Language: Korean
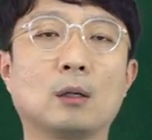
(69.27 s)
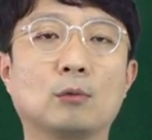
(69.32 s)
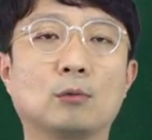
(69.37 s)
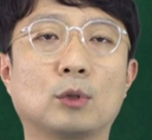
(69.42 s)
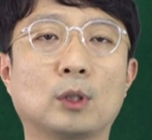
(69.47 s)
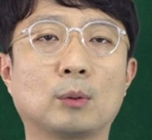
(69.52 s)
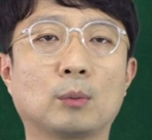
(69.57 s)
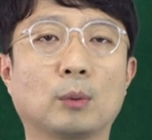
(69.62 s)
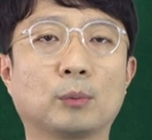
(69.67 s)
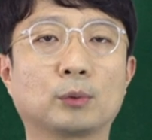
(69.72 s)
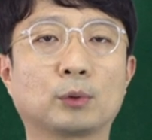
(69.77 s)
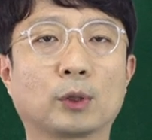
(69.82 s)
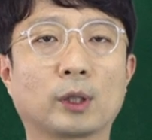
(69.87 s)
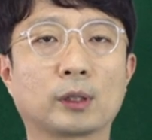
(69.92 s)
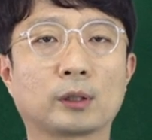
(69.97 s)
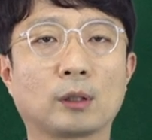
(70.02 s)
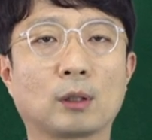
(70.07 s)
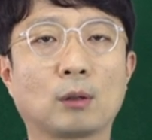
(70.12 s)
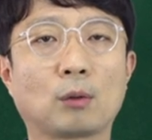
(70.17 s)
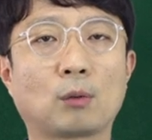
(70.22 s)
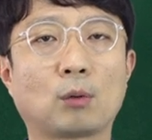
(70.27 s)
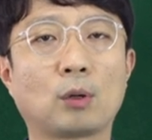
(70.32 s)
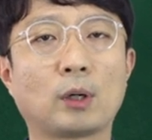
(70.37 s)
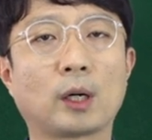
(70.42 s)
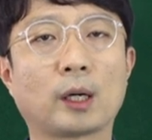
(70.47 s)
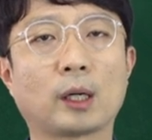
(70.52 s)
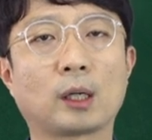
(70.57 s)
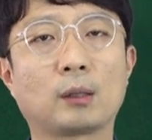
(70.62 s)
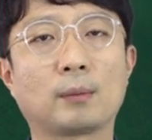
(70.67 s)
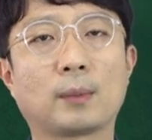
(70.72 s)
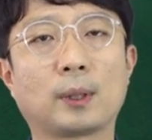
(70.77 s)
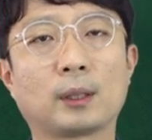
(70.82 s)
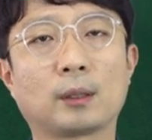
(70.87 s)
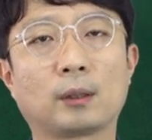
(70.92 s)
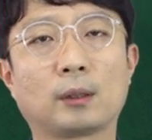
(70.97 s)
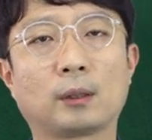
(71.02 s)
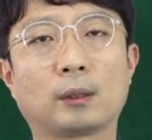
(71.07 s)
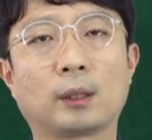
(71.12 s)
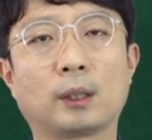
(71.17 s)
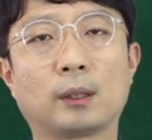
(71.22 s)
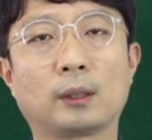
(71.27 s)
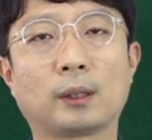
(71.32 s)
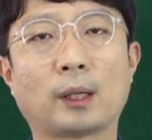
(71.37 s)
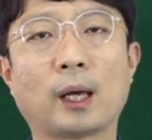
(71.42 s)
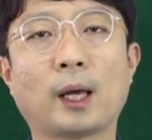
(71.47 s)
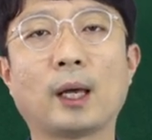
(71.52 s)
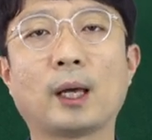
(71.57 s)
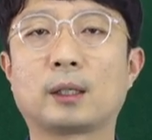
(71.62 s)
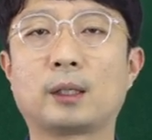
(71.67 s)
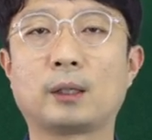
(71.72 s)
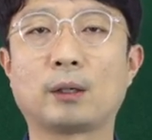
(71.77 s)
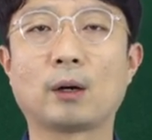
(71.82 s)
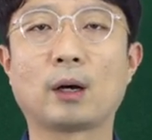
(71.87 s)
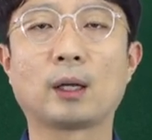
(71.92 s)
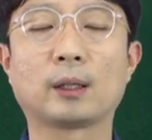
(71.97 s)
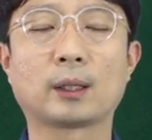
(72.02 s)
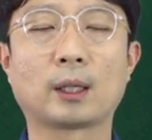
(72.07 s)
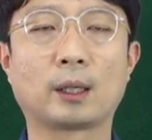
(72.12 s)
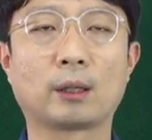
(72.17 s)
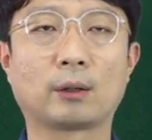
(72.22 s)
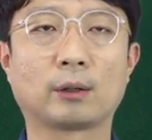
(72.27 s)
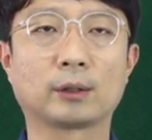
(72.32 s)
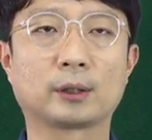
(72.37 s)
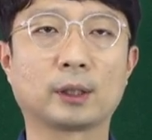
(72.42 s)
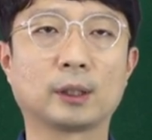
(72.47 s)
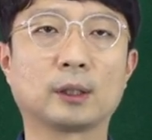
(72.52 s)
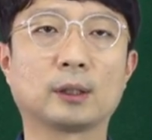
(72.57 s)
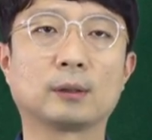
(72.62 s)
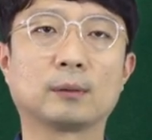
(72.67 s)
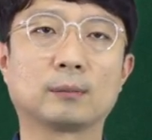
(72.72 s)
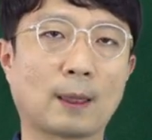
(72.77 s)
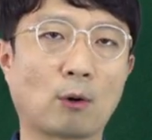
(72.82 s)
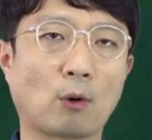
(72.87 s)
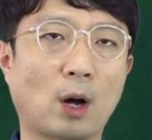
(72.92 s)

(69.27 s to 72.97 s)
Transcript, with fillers: 우리 몸속에서 콜라겐을 만들어내는데 기여한다는 것은